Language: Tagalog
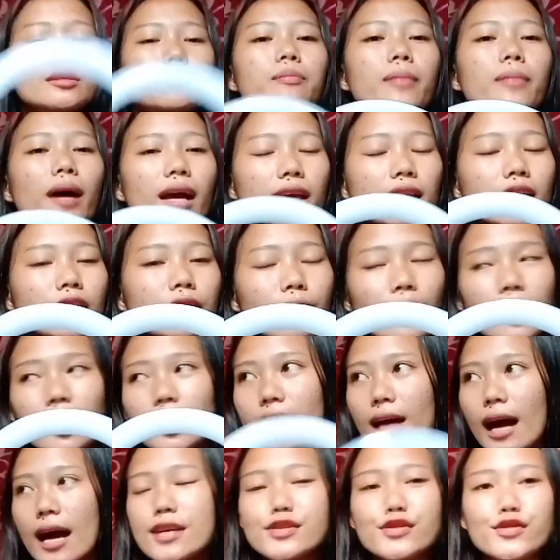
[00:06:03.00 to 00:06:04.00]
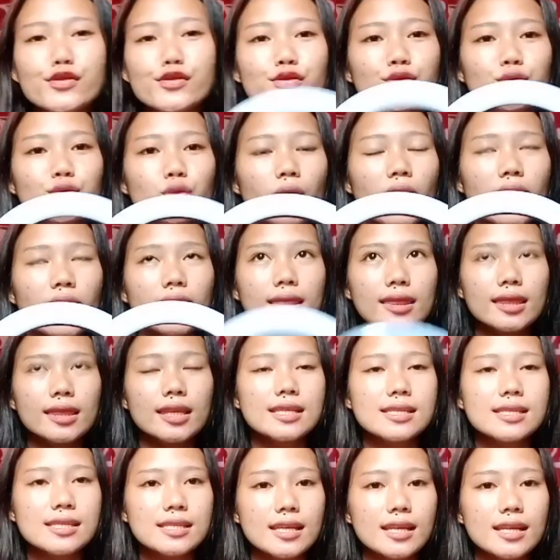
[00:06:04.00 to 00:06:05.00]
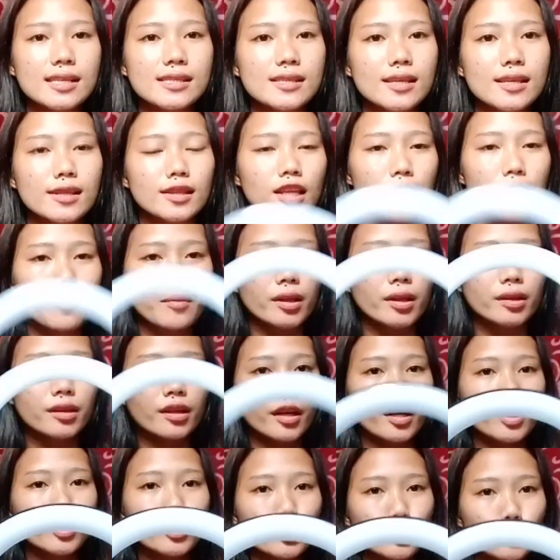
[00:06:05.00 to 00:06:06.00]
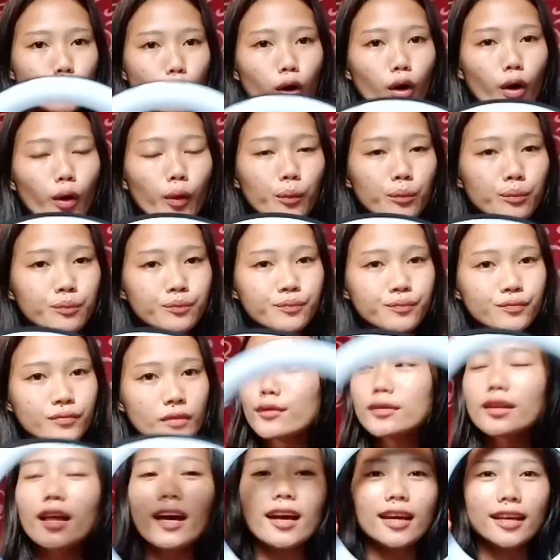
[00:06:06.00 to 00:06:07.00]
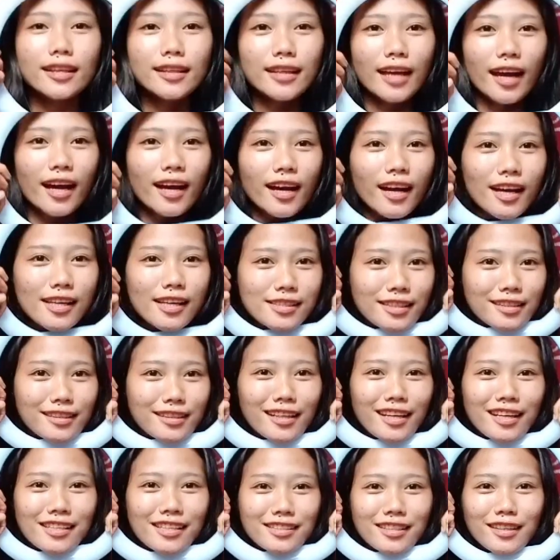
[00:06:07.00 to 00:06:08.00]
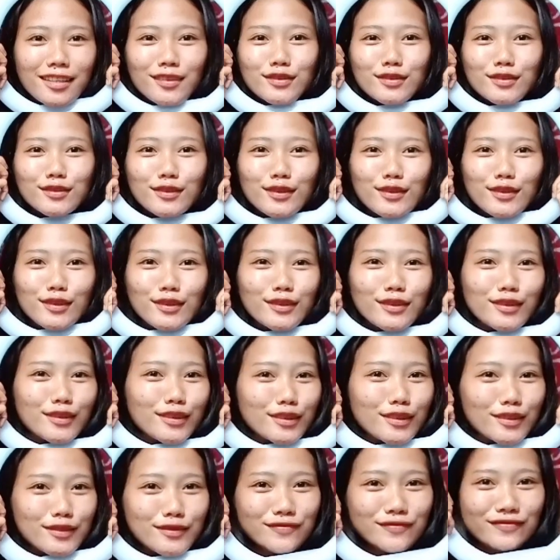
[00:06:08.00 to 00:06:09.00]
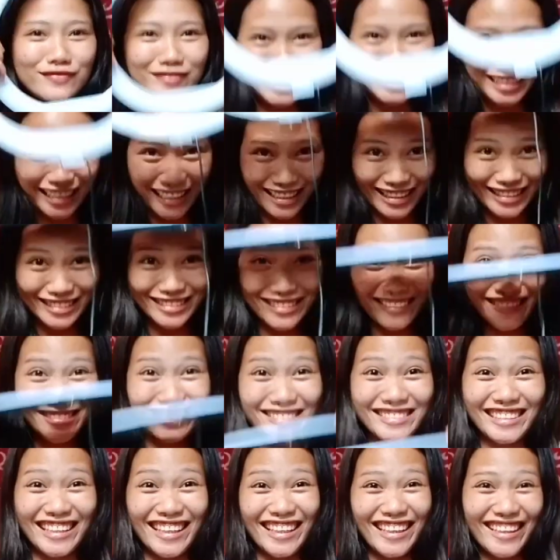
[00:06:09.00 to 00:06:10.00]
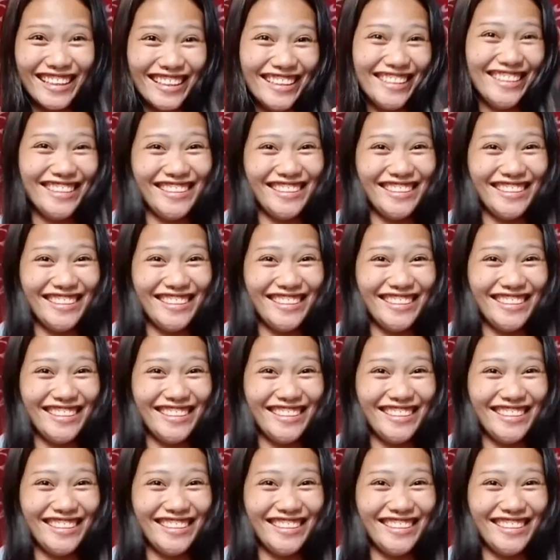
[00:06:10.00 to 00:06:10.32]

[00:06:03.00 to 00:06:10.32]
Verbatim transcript: By the way, guys, 26 cm to. Kanya, kasyang kasya yung ulo ko. Yan. Tara!